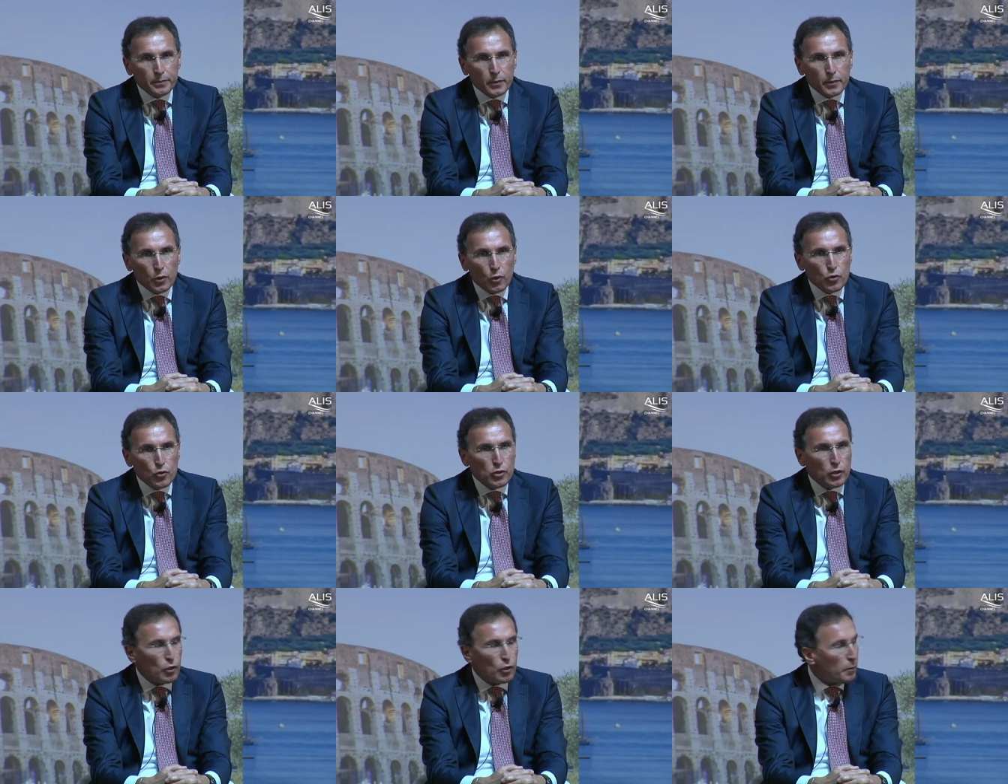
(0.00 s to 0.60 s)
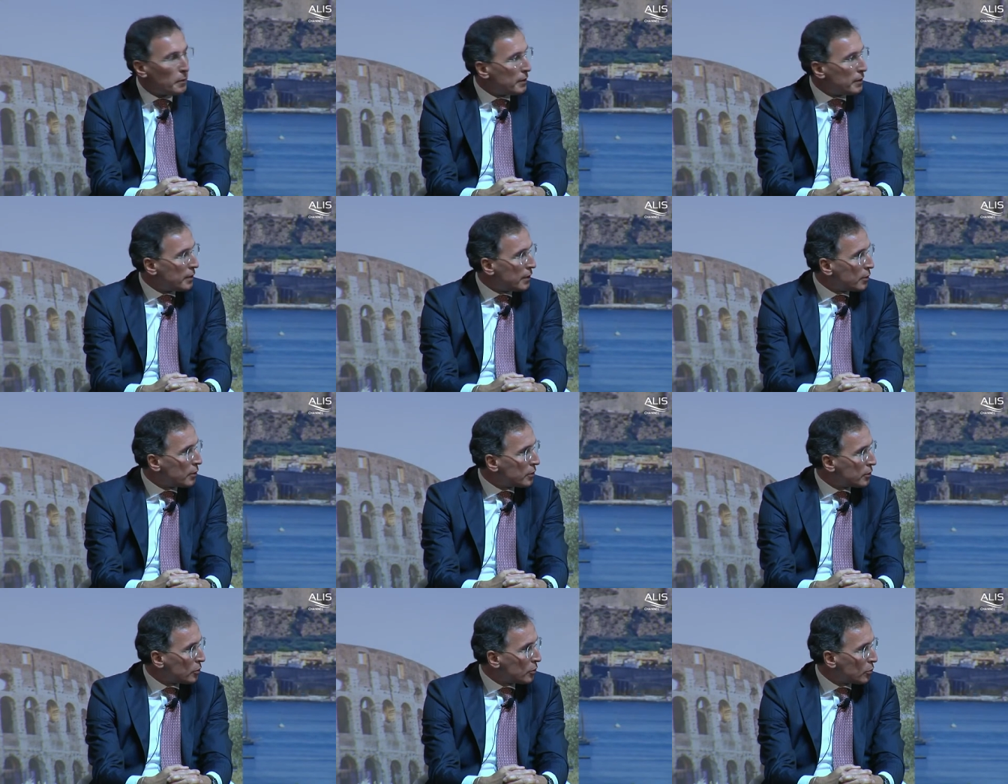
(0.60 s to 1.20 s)
così come il
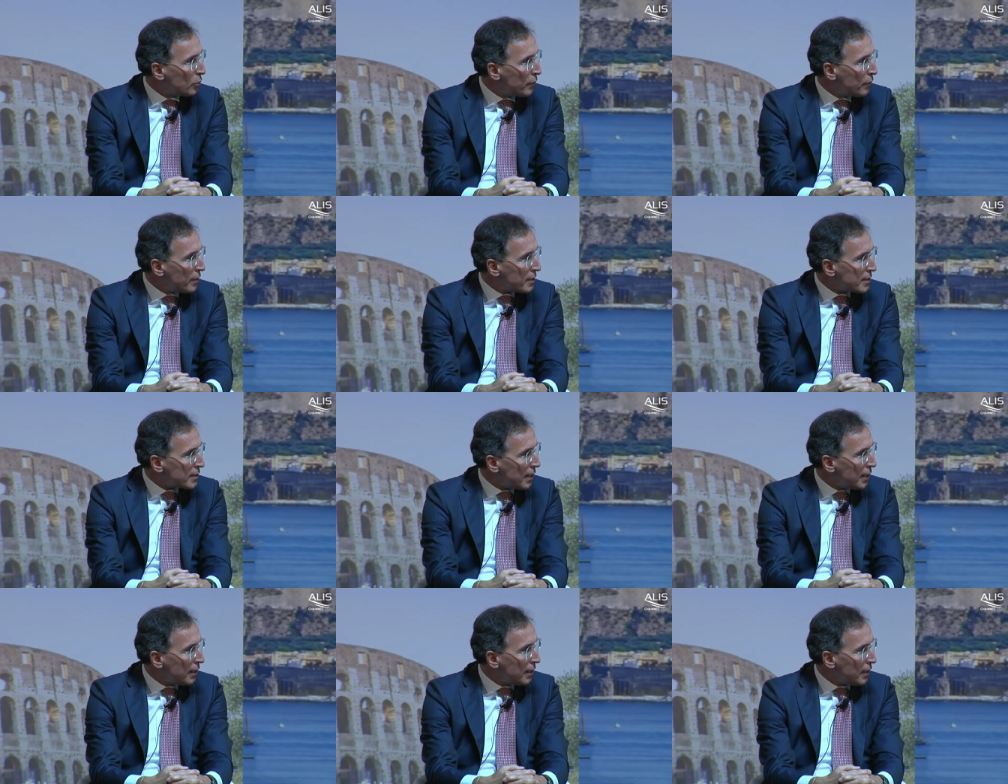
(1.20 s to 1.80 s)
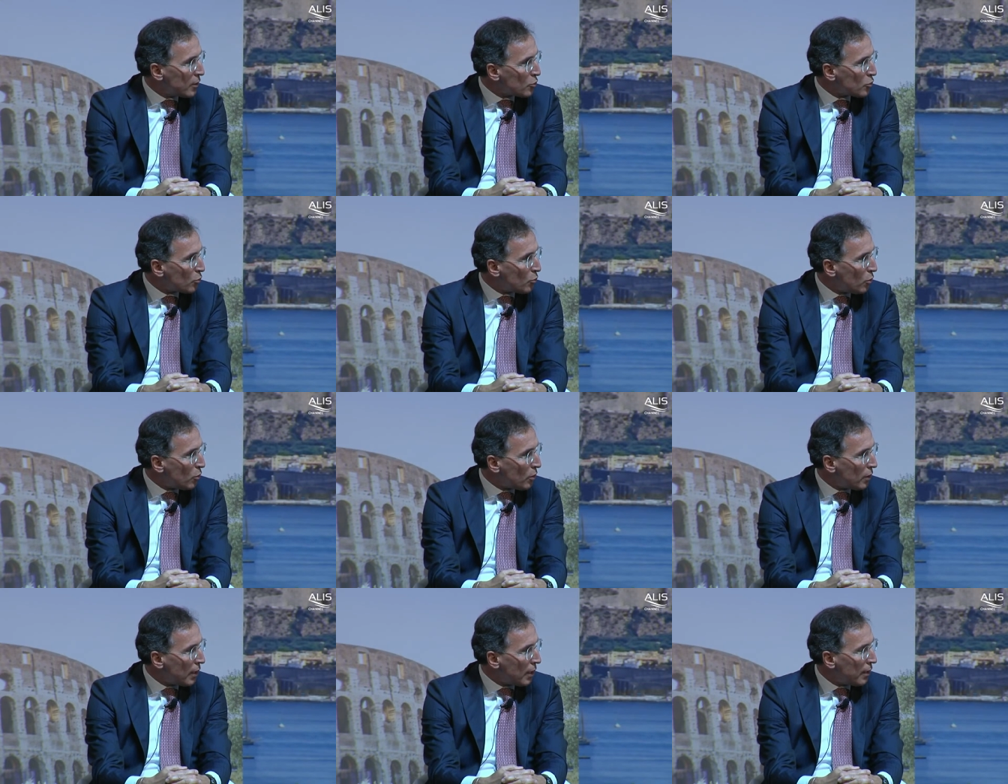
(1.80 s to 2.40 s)
diritto universale alla
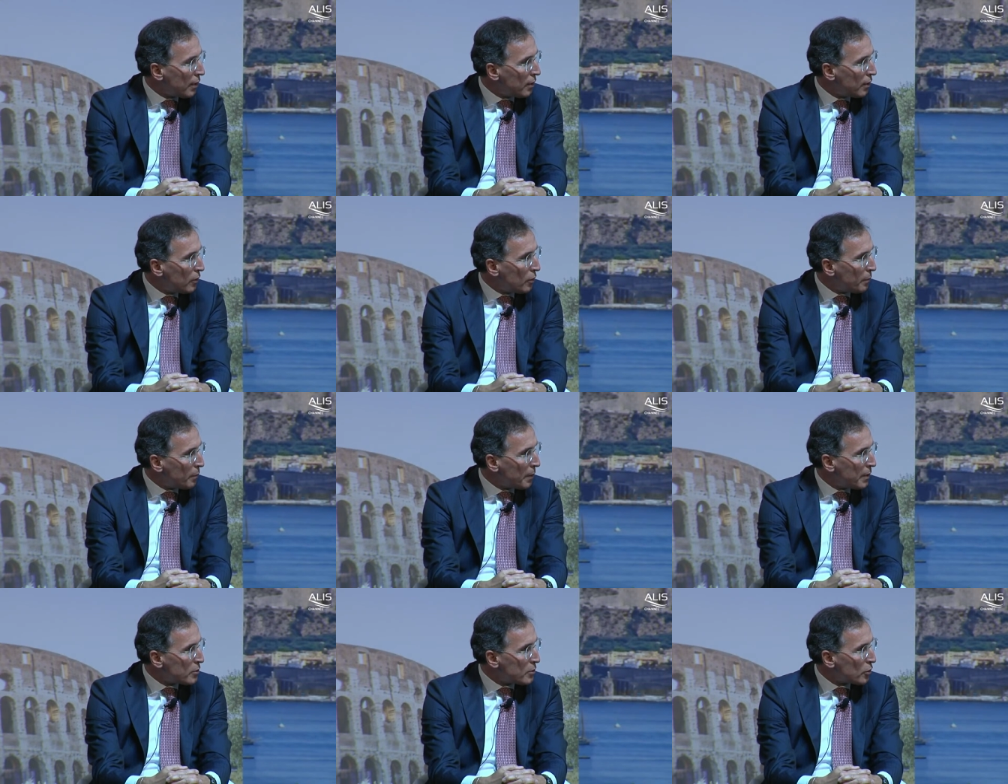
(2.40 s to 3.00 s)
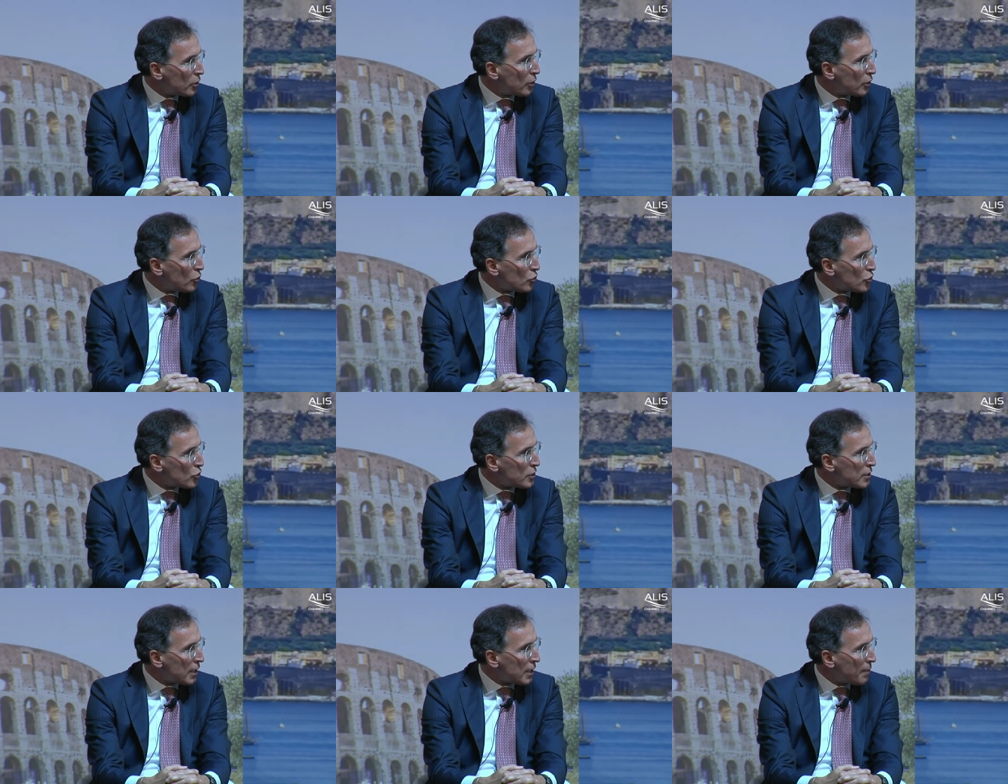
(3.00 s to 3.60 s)
scuola, io penso che non
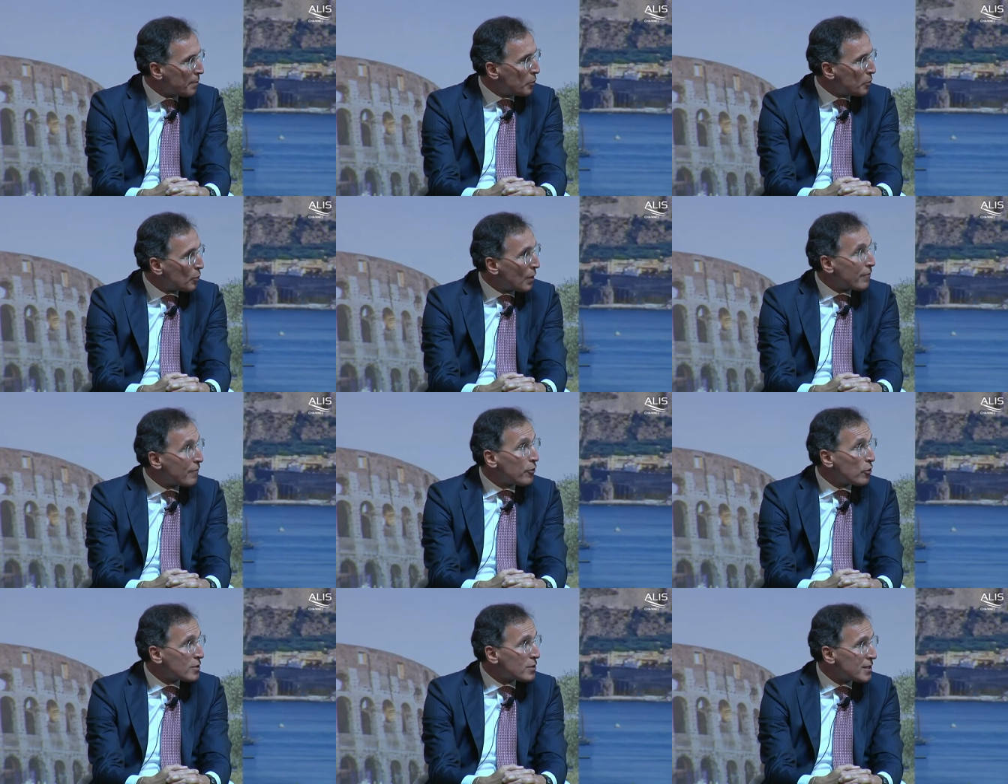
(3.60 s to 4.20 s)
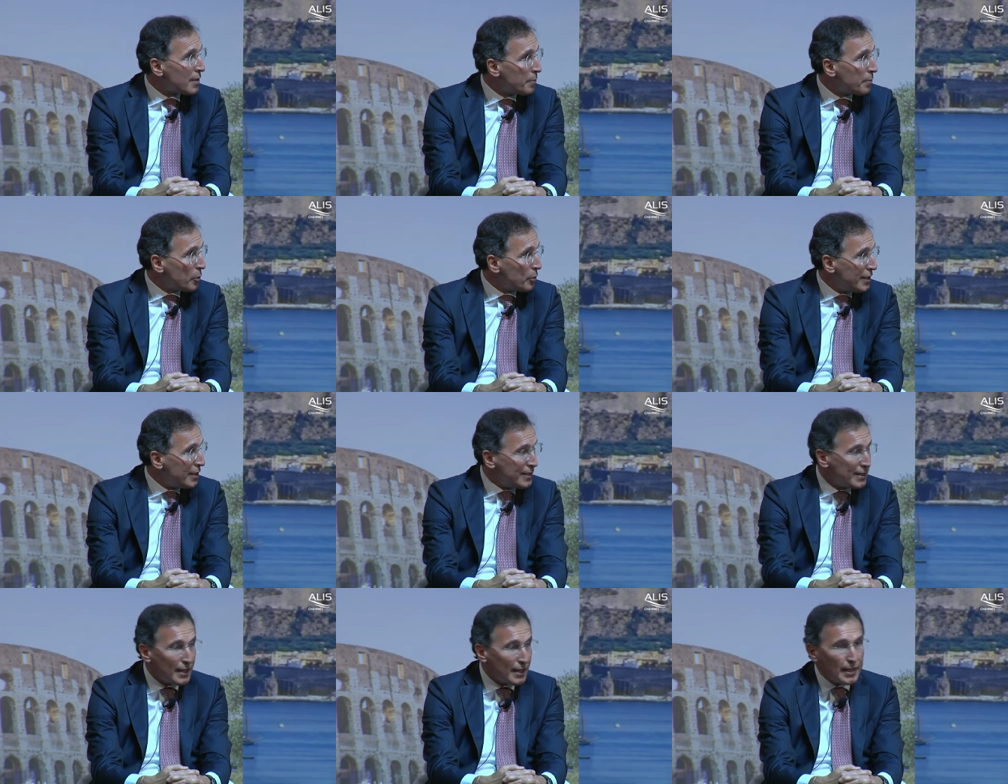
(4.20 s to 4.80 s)
ci sarà più una forza
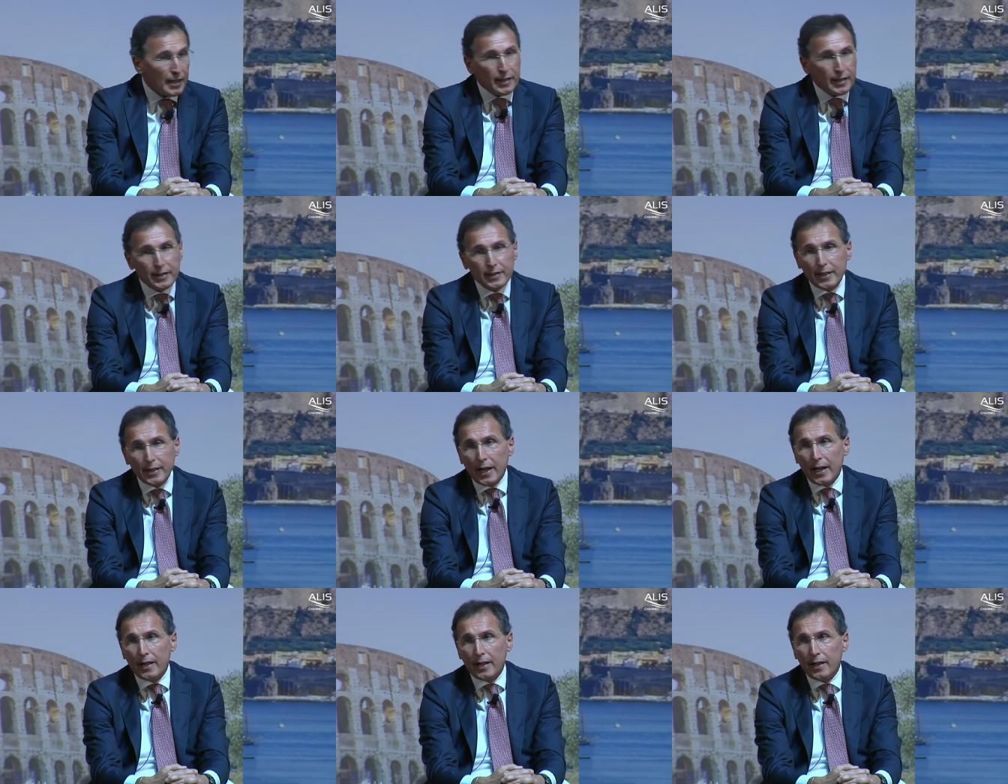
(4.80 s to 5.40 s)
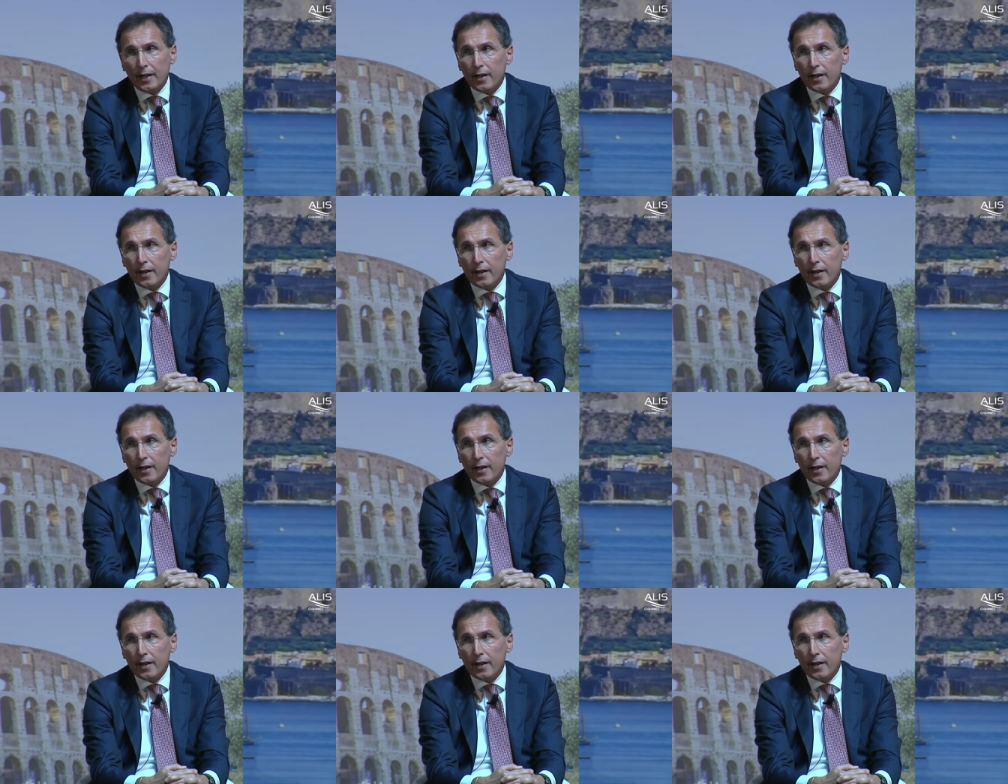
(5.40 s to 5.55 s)
politica in Italia